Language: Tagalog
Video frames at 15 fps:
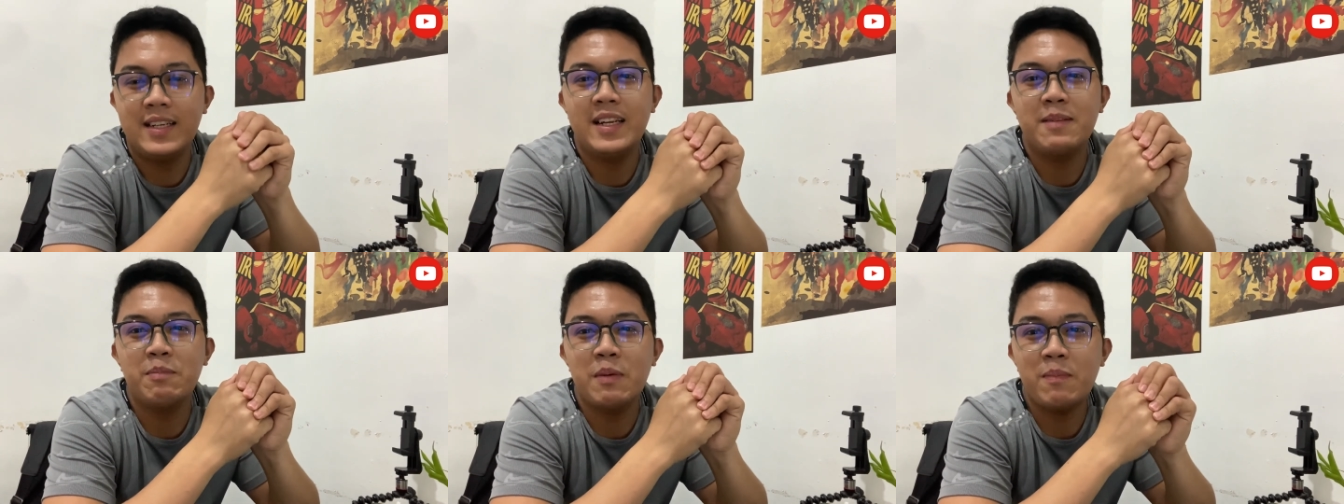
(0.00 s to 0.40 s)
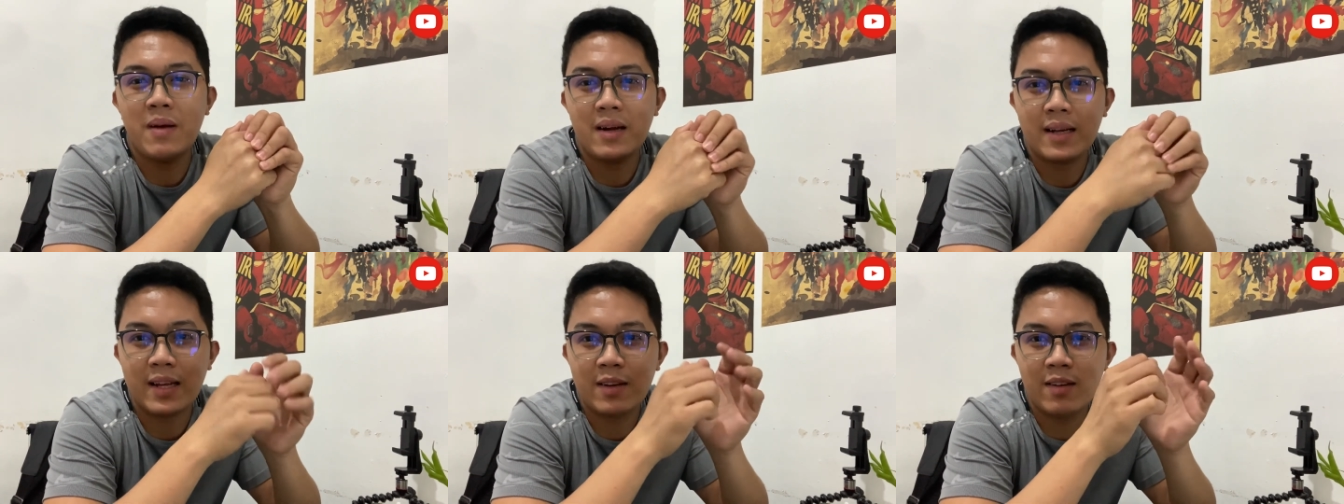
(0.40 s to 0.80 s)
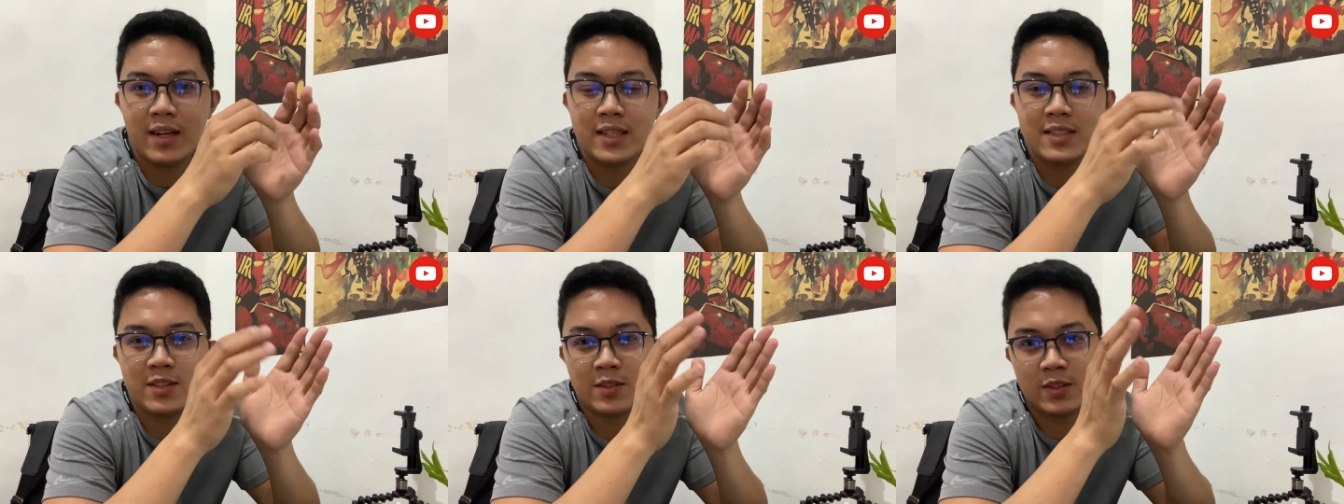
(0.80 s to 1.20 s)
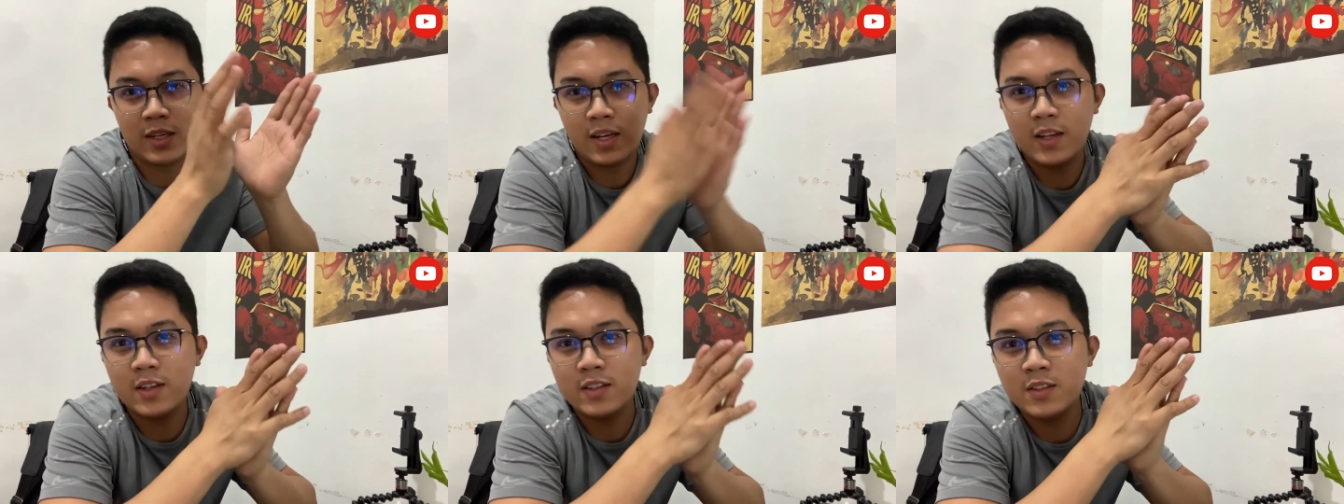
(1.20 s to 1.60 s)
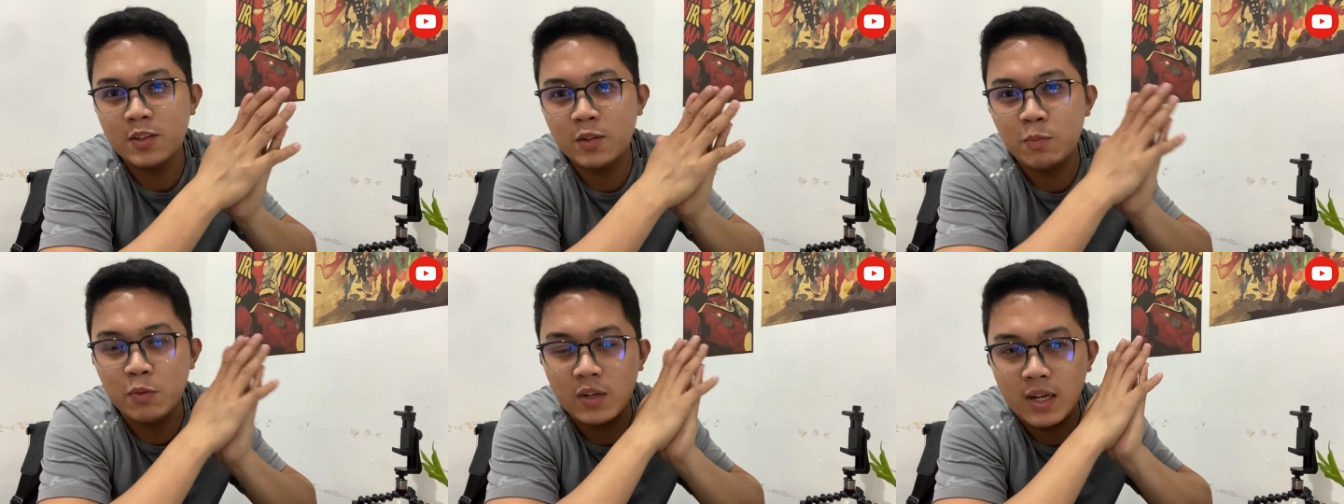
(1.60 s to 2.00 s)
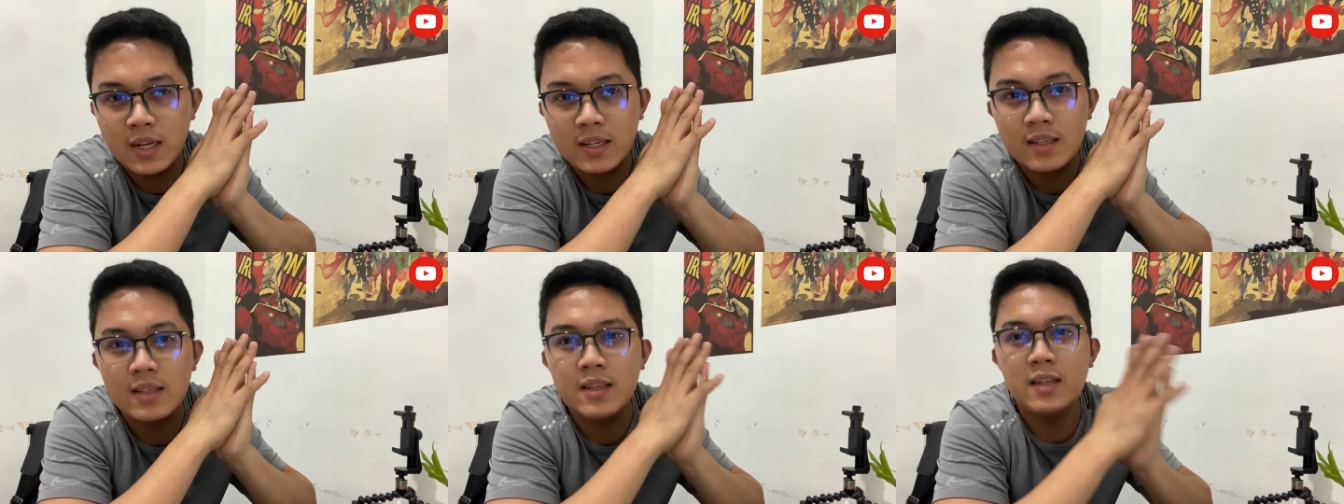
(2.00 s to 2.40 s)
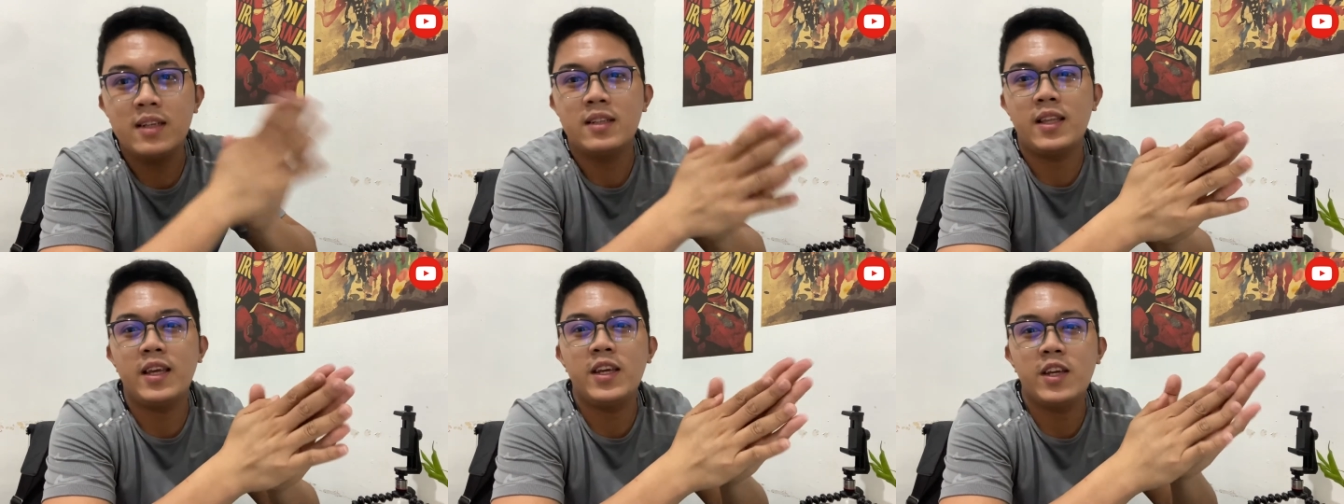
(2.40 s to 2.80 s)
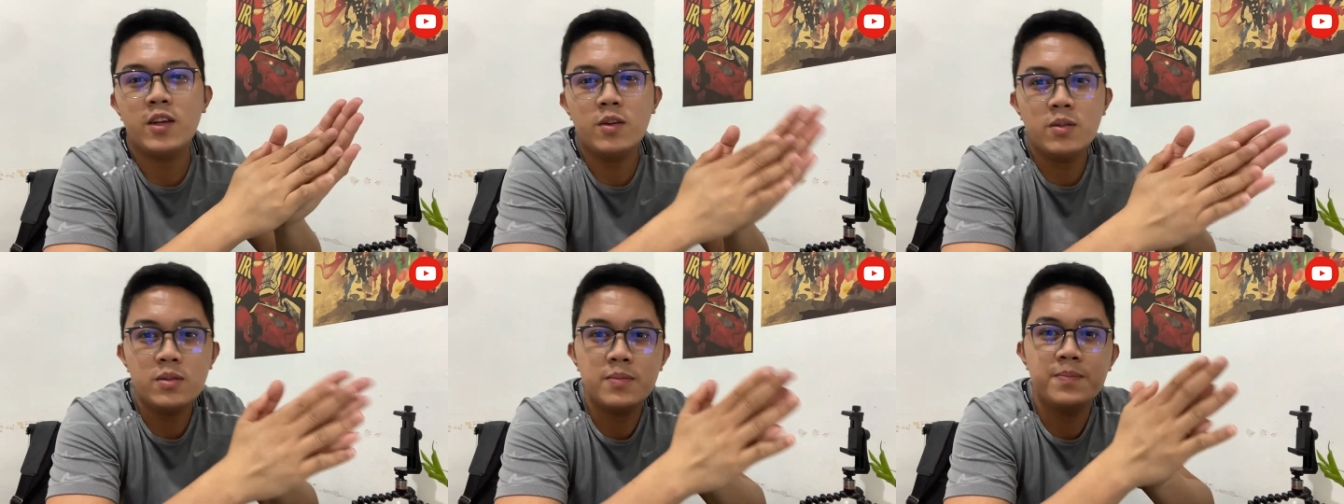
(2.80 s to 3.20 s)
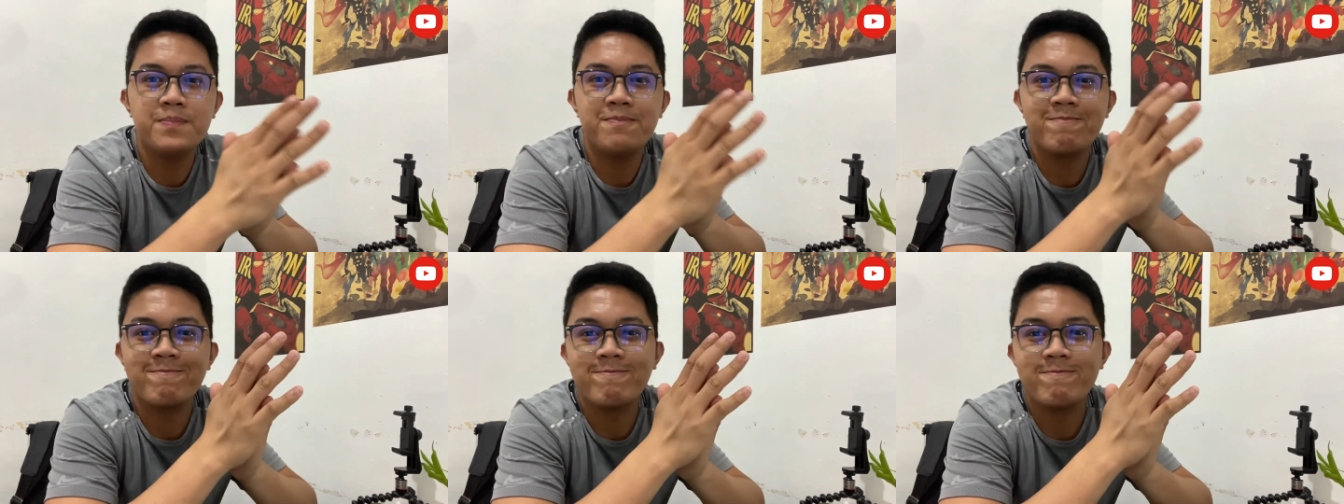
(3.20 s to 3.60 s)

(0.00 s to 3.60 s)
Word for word: nagpapaking ulit. So, sa ngayon, yun muna. Thank you.